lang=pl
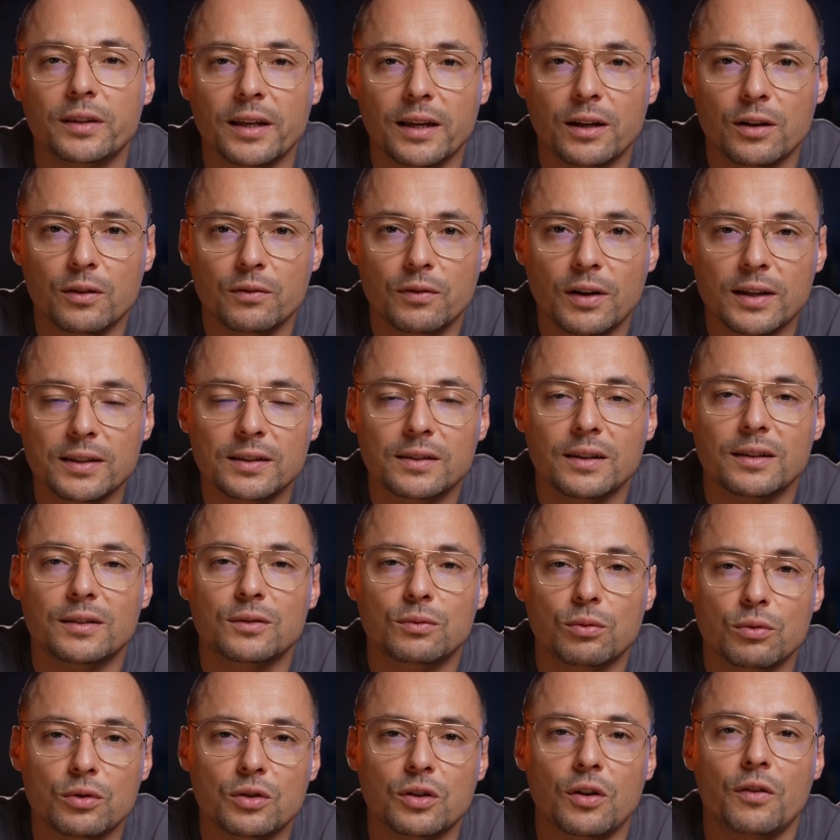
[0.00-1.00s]
tego właśnie
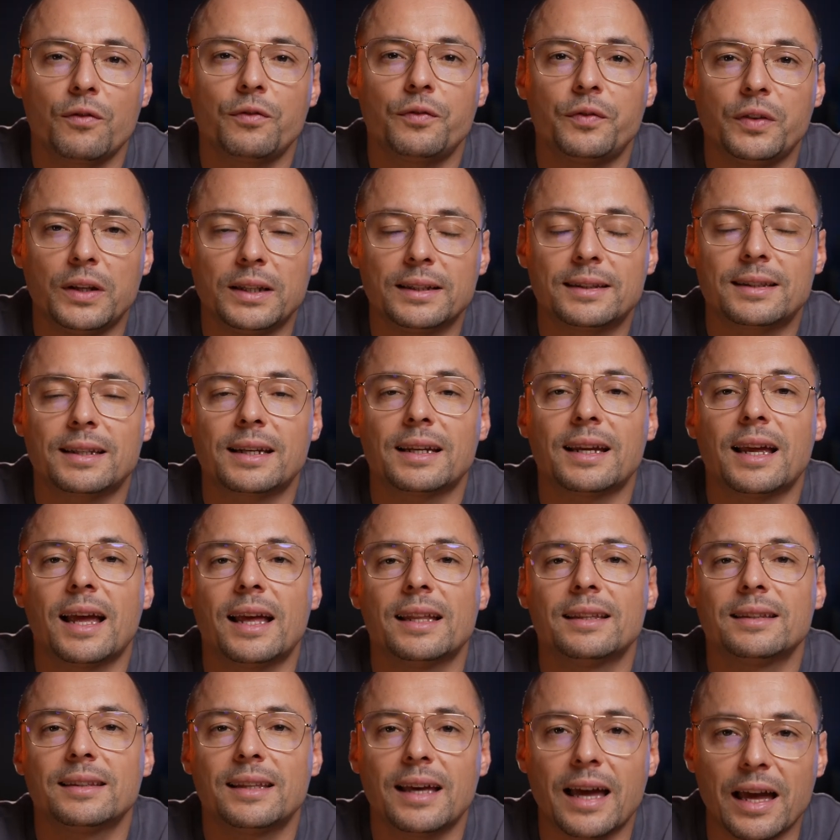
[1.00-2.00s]
służą są filtry
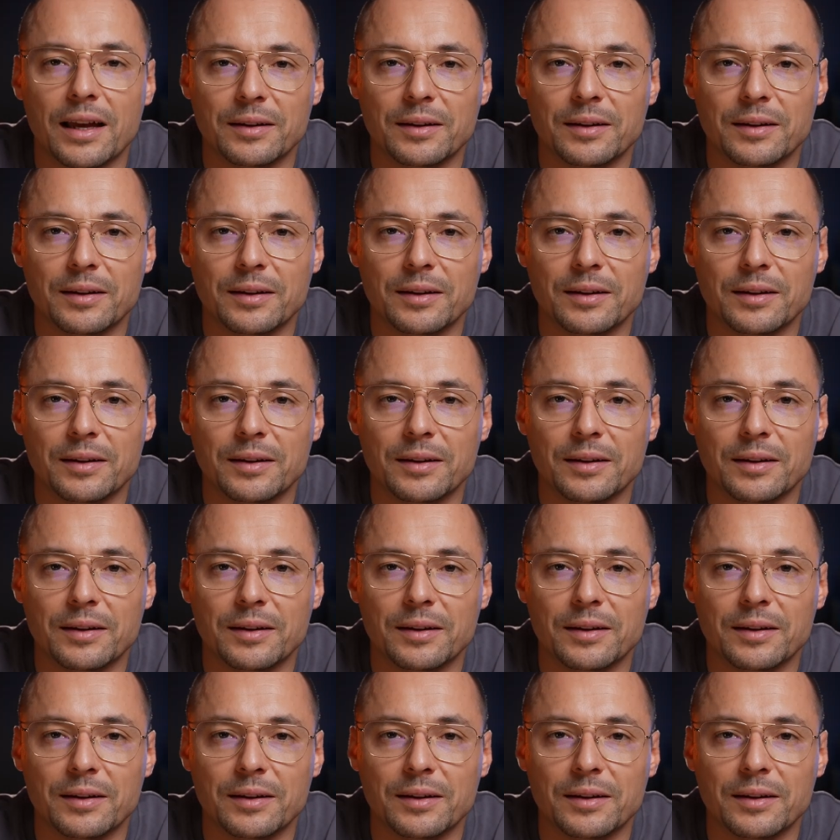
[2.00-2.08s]
ND.